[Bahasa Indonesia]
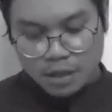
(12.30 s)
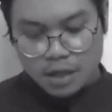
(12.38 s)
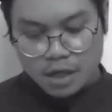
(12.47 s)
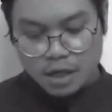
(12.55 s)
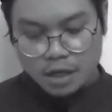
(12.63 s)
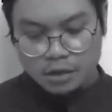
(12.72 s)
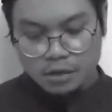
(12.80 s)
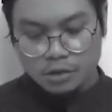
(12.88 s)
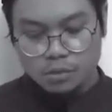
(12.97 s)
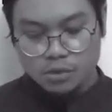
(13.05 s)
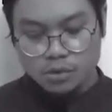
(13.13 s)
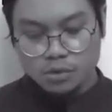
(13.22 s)
pada
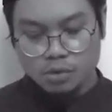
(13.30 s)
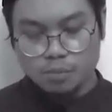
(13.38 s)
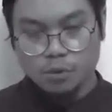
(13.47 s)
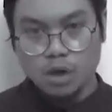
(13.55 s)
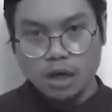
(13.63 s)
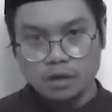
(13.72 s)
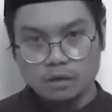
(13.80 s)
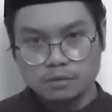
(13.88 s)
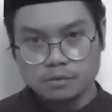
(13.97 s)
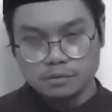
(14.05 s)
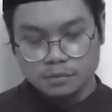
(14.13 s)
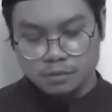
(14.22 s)
hari Gus Dur pulang.
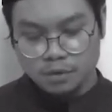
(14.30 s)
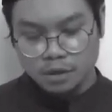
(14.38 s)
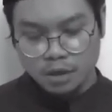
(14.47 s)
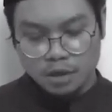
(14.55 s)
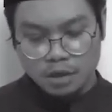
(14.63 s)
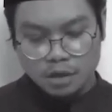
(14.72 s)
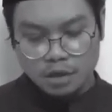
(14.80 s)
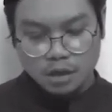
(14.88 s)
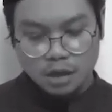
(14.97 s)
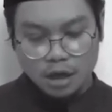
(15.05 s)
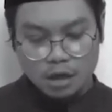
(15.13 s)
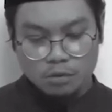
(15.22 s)

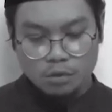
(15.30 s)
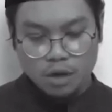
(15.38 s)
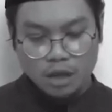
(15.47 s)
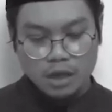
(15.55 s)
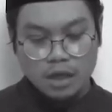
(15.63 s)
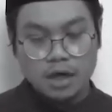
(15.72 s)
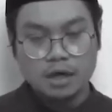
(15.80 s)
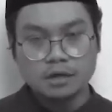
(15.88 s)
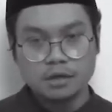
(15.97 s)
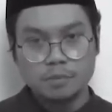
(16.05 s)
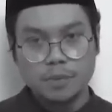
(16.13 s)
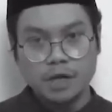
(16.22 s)
Aku
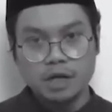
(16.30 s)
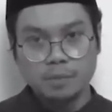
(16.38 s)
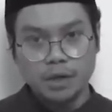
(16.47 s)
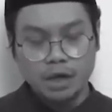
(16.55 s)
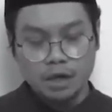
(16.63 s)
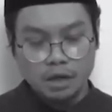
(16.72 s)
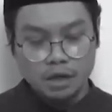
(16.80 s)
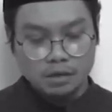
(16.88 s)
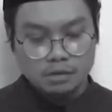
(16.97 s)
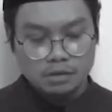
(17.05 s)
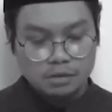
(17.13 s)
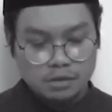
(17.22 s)
katakan kepada mereka,
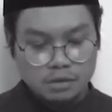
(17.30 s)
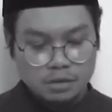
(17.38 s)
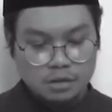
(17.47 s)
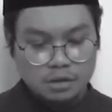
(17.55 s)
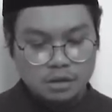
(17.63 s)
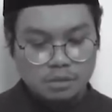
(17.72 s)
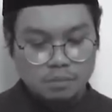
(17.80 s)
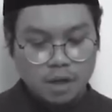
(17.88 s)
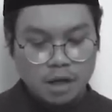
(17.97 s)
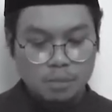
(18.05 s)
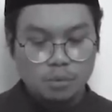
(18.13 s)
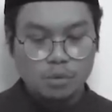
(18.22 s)

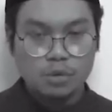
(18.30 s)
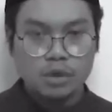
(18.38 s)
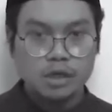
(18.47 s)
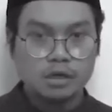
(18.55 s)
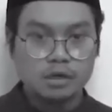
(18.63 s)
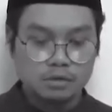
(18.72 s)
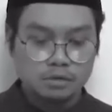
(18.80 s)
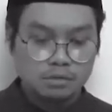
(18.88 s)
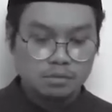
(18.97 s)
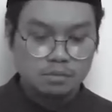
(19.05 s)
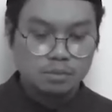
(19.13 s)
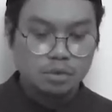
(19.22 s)
mana mungkin
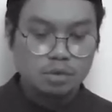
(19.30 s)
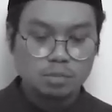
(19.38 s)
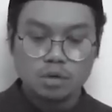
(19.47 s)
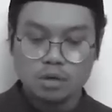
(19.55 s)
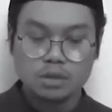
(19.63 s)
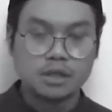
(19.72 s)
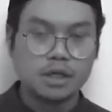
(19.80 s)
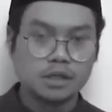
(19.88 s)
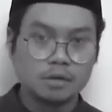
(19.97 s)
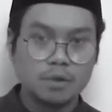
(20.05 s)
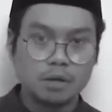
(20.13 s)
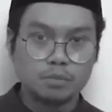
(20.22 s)
bulbul
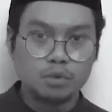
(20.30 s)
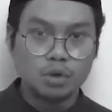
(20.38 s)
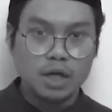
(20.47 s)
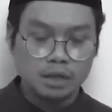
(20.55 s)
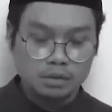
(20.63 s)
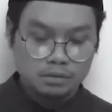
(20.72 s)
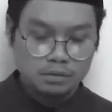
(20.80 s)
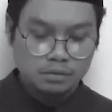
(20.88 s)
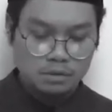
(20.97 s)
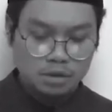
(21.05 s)
tak terbang pulang,